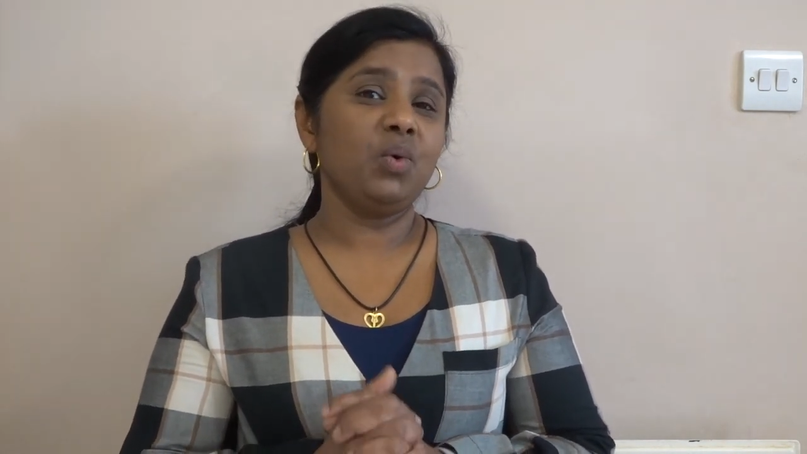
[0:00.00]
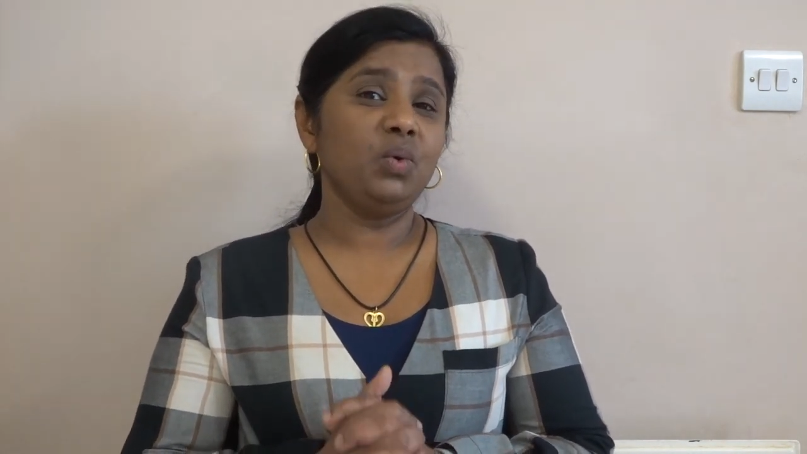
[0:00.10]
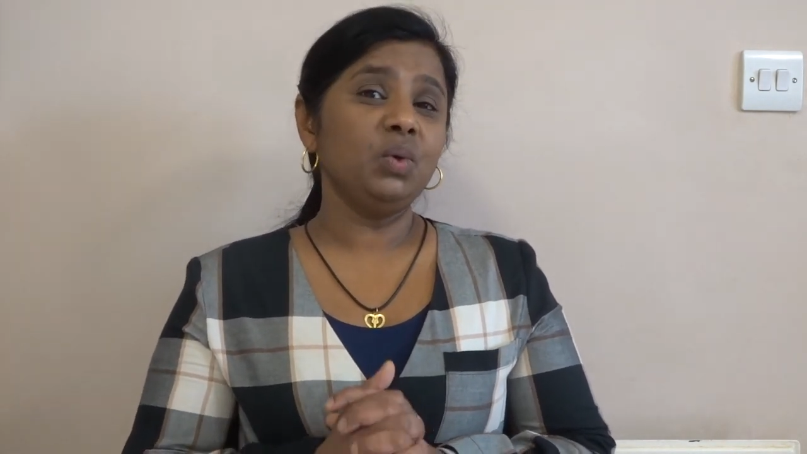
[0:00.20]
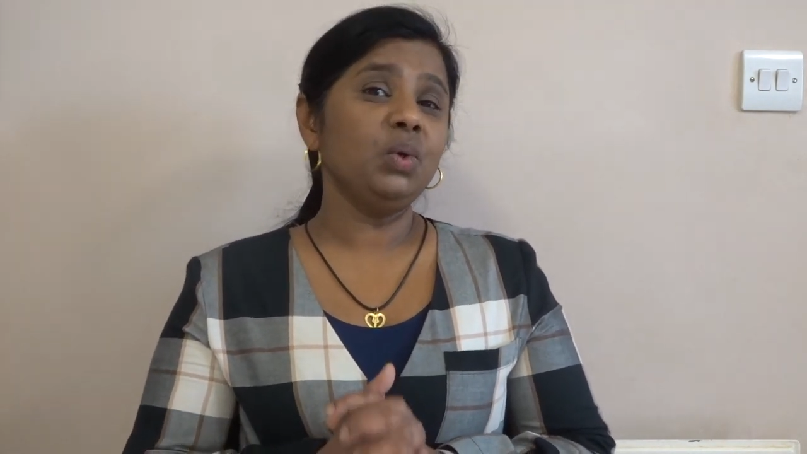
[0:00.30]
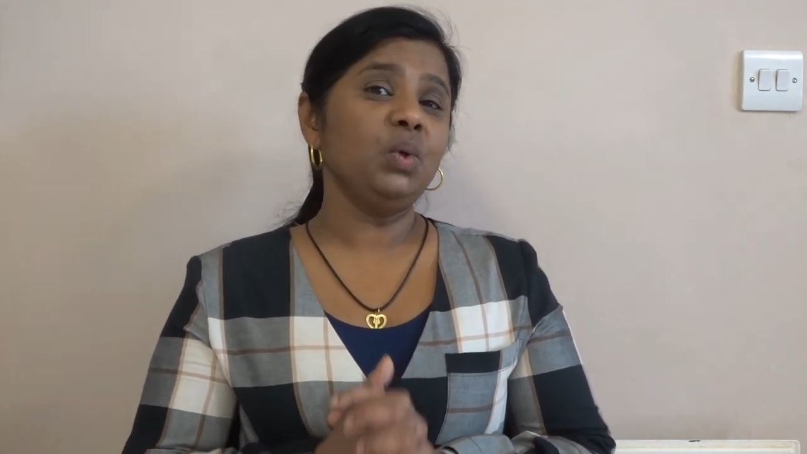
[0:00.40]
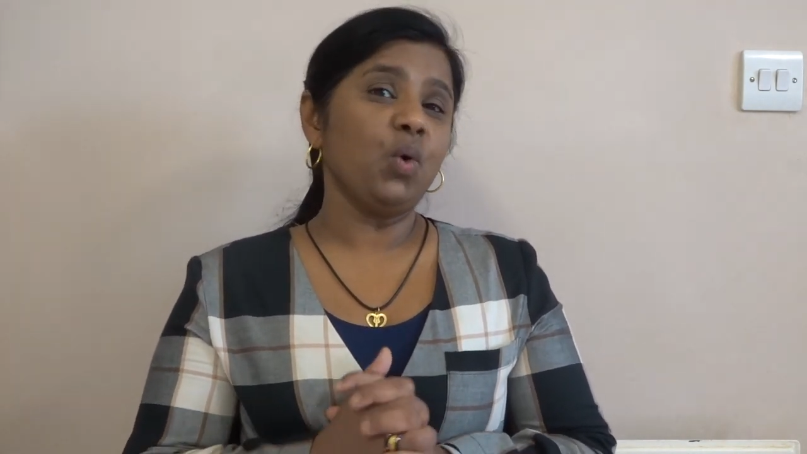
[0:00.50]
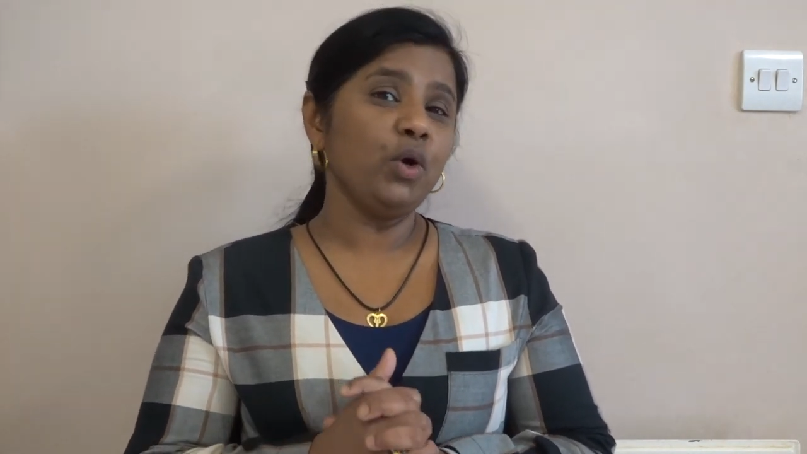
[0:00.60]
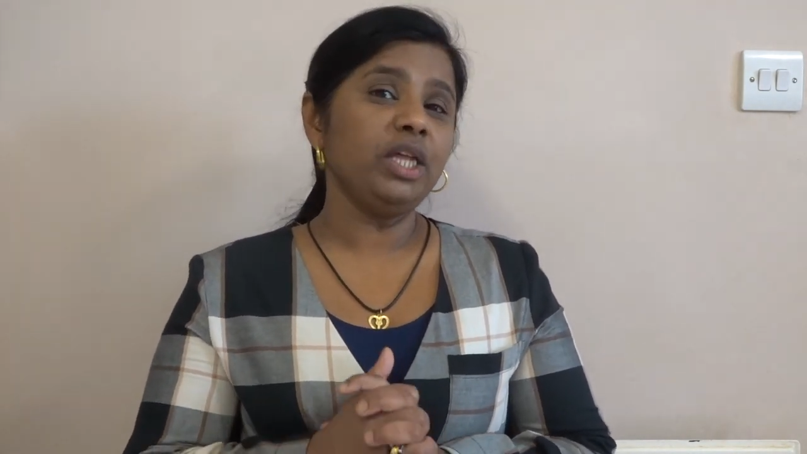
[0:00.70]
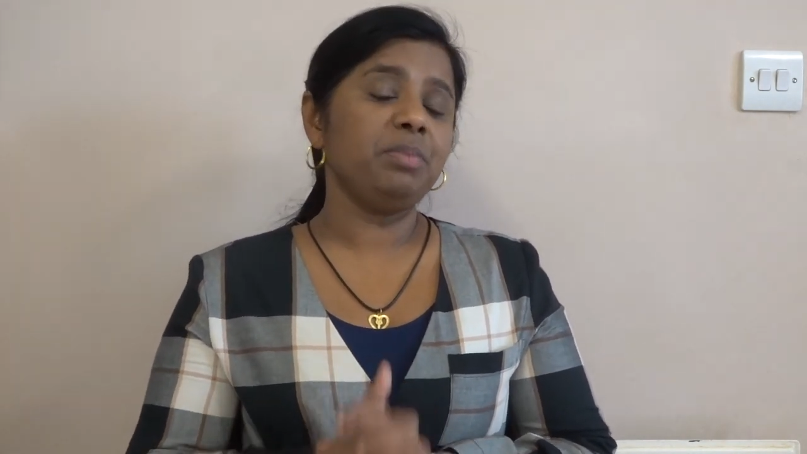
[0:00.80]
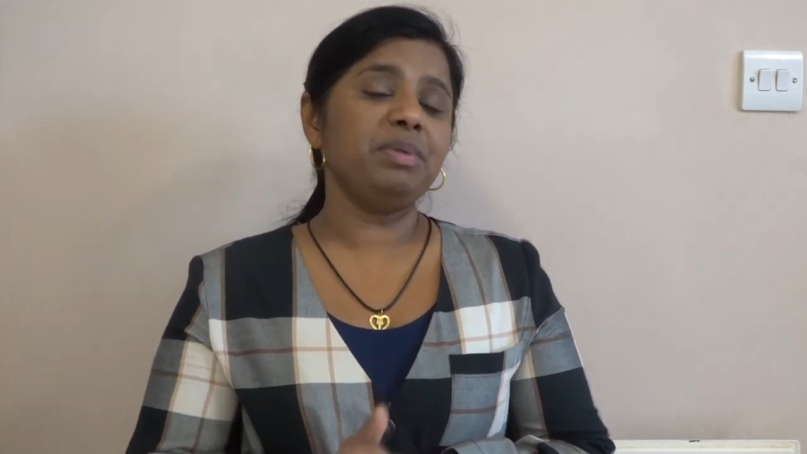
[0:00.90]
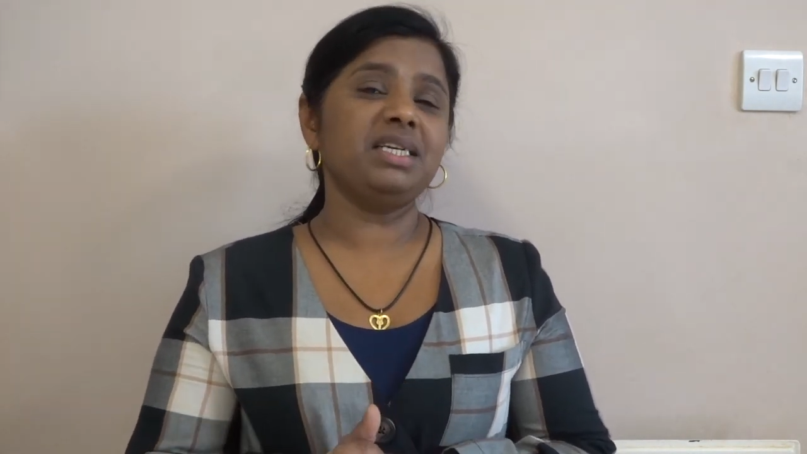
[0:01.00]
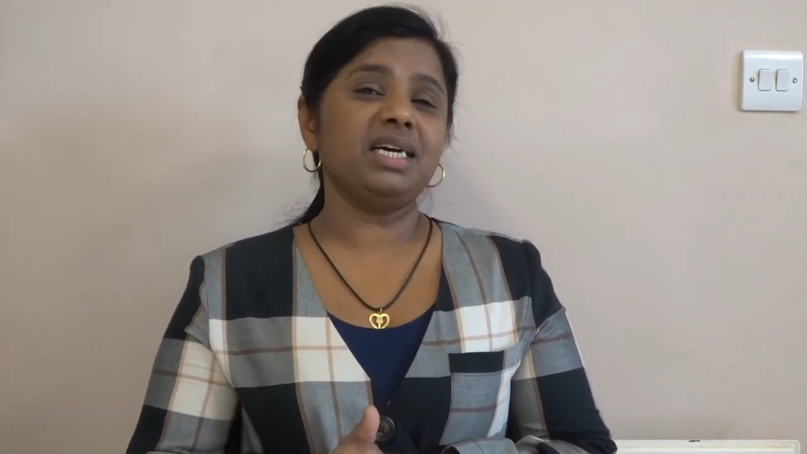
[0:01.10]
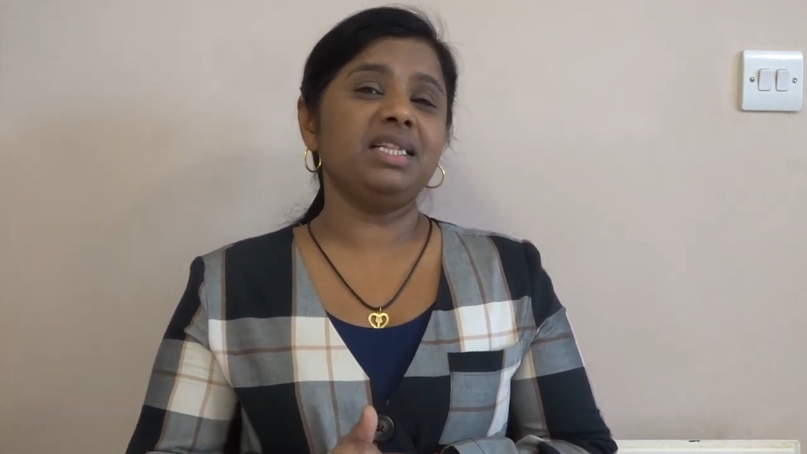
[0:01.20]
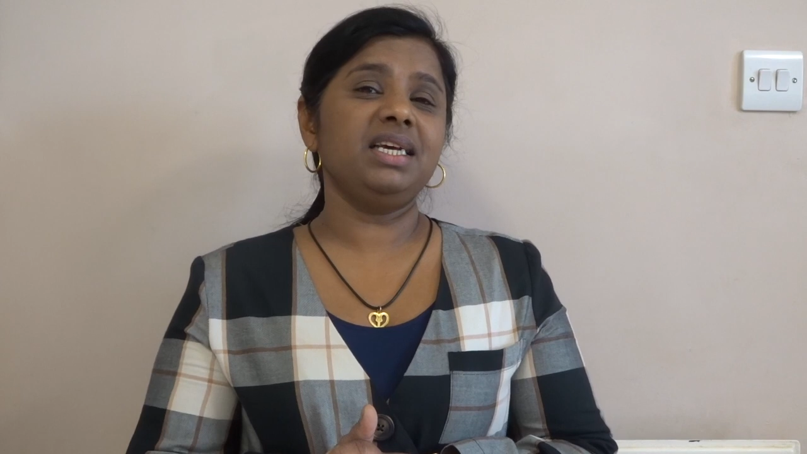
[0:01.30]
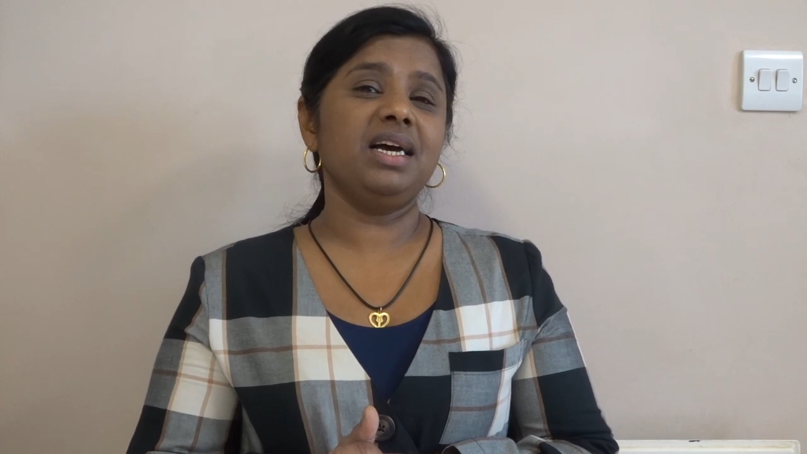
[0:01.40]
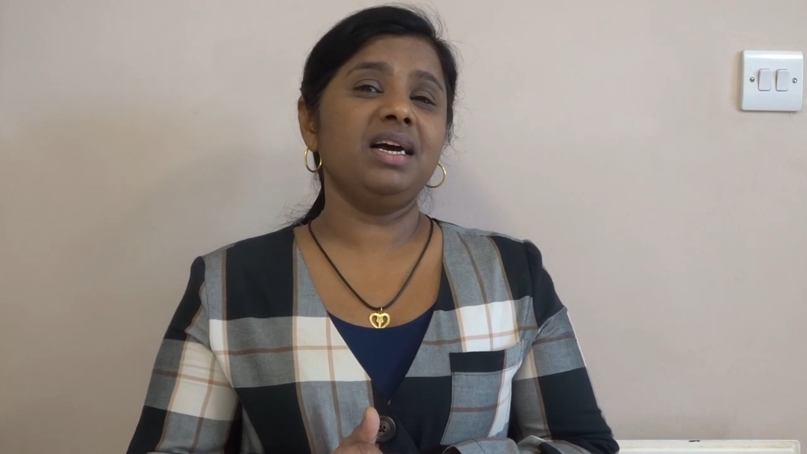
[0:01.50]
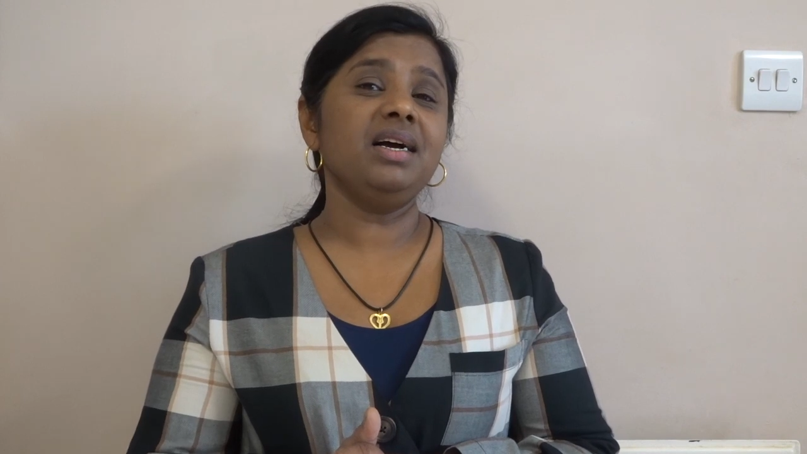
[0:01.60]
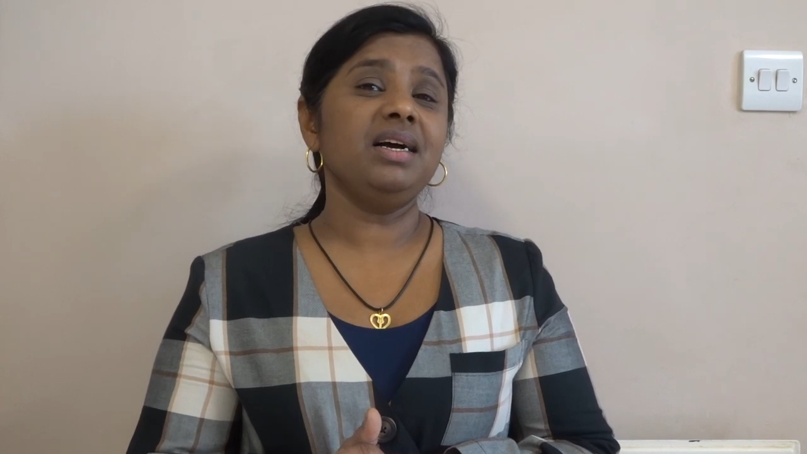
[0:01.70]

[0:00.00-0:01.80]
ஒன்று நோய் எதிர்ப்பு சக்திக்கு